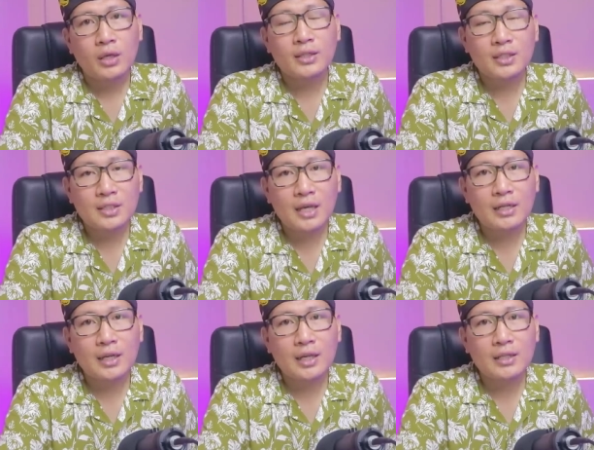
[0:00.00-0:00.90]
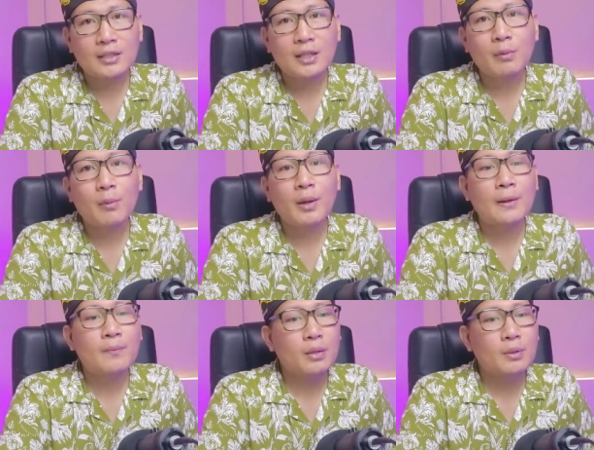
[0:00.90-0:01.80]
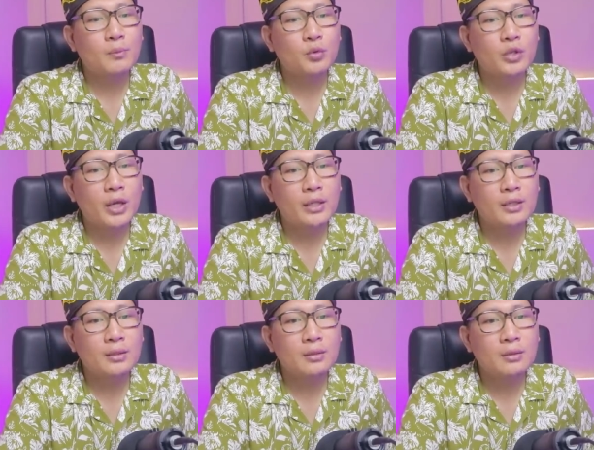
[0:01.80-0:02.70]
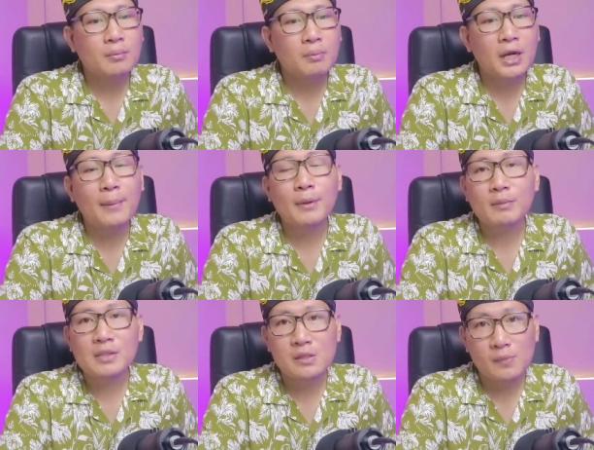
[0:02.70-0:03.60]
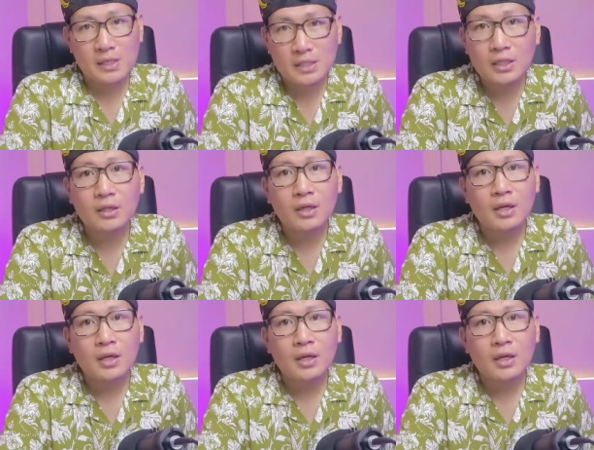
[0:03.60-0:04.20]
Intinya adalah kita memang mempunyai pendapat masing-masing,